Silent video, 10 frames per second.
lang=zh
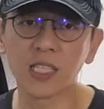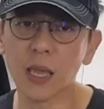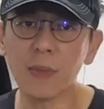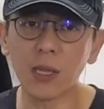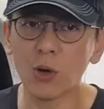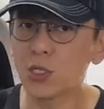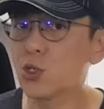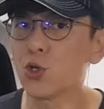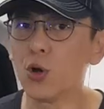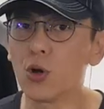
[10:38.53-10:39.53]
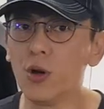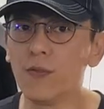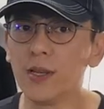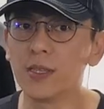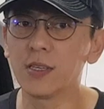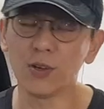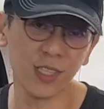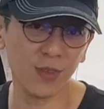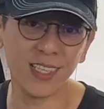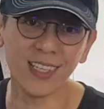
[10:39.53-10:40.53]
前面的话是九公分哦，
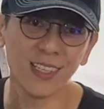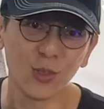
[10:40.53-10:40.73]
因为经理